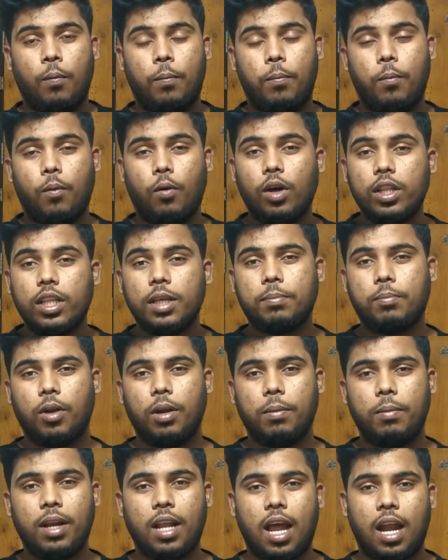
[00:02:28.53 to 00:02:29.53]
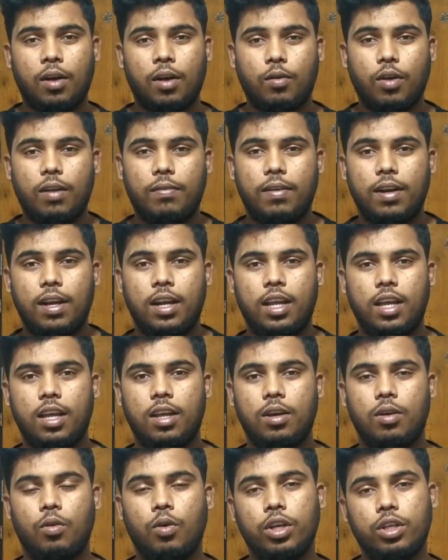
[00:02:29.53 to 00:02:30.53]
খুব অধিক পরিমাণে আর্ন করে ফেললে
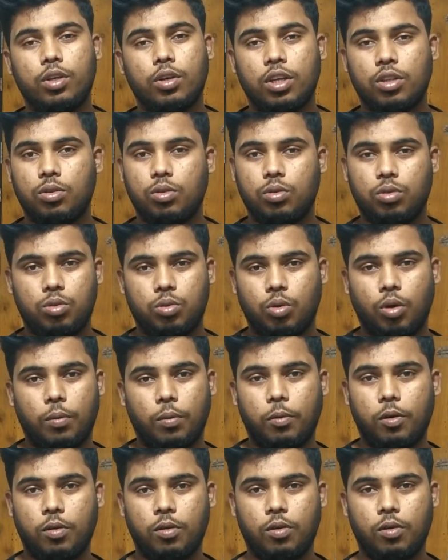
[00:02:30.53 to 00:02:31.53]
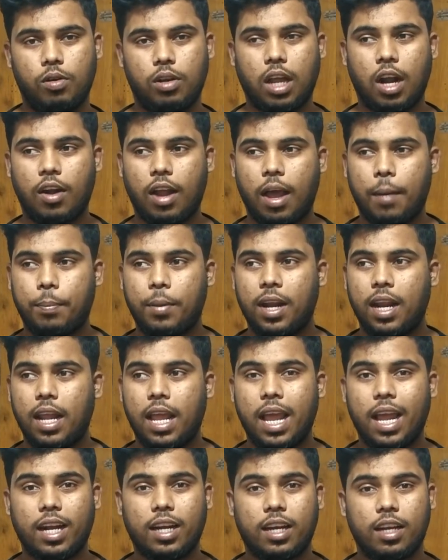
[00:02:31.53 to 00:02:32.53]
ওইটা কিন্তু ধরবো গুগল কারণ আপনার
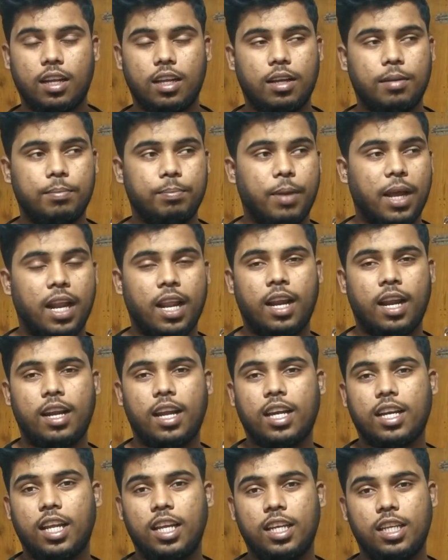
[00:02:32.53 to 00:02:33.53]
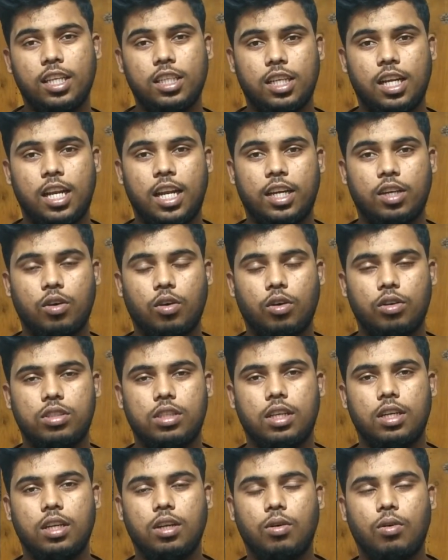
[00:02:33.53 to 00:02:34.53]
একটা ব্যানারের একটা ইন্টারেস্ট অ্যাড
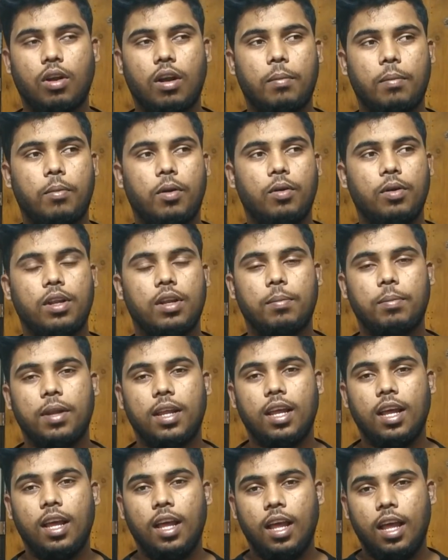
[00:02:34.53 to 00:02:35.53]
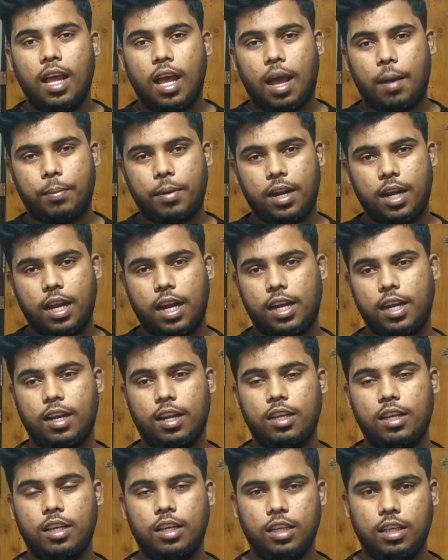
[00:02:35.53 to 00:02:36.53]
করছেন করার পরে ওইটা আপনি আপনার
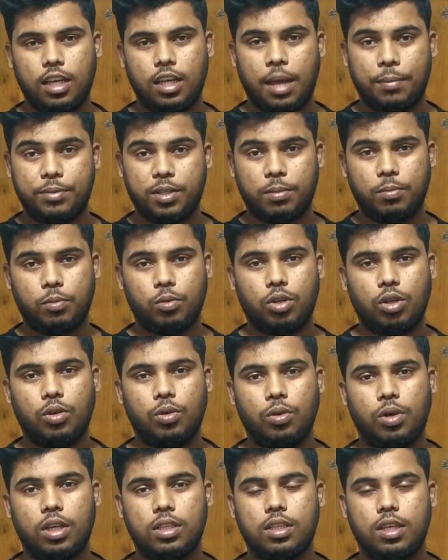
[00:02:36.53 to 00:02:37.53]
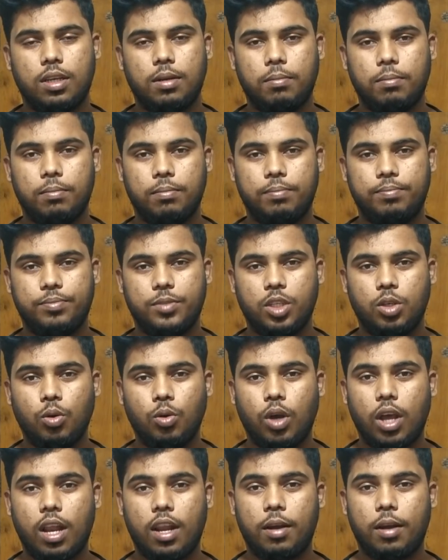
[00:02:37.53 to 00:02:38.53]
অ্যাডের এই অ্যাপসের ভিতরে ঢুকেছেন
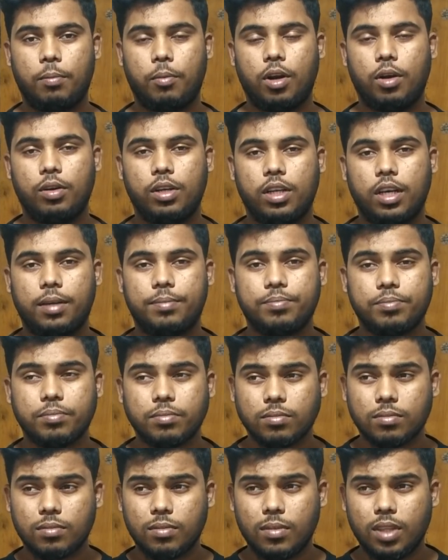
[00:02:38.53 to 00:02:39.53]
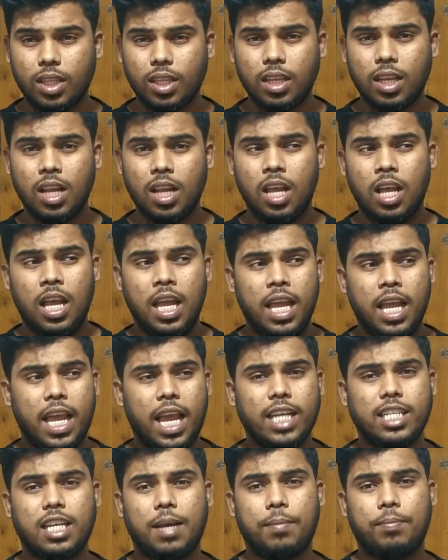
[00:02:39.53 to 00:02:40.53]
ঢুকানোর পরে ওইটা
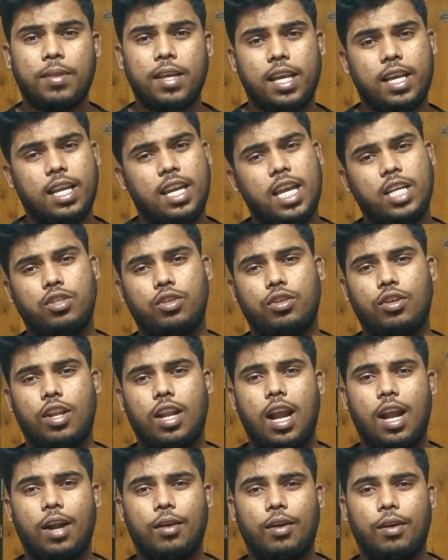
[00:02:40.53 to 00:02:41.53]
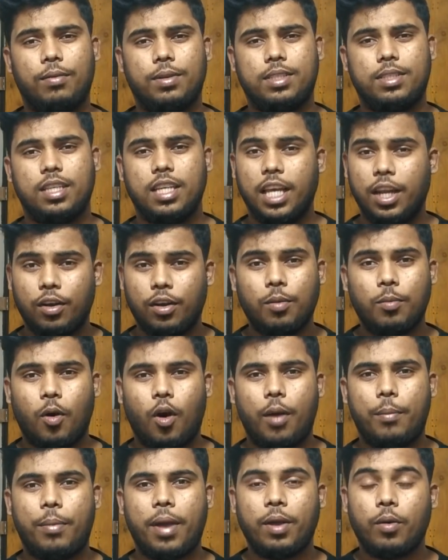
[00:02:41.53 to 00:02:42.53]
এক সপ্তাহে একটা একশো ডলার আর্ন করে ফেলছেন এরকম
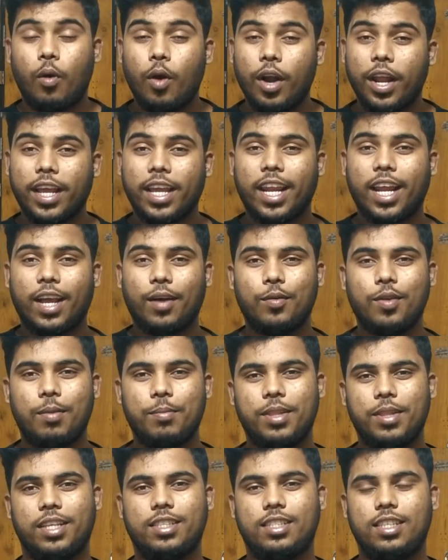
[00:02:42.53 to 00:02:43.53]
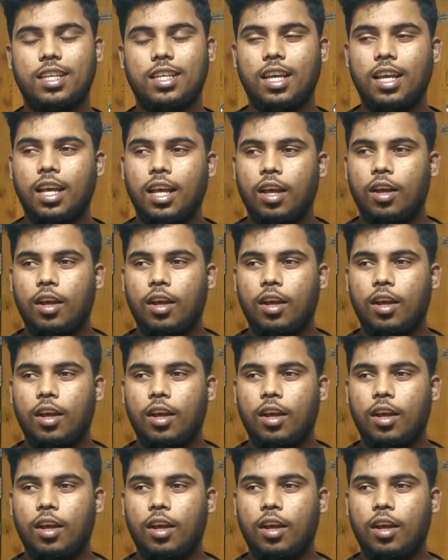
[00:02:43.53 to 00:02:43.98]
হয় বা অনেকের অ্যাকাউন্ট আমি দেখছি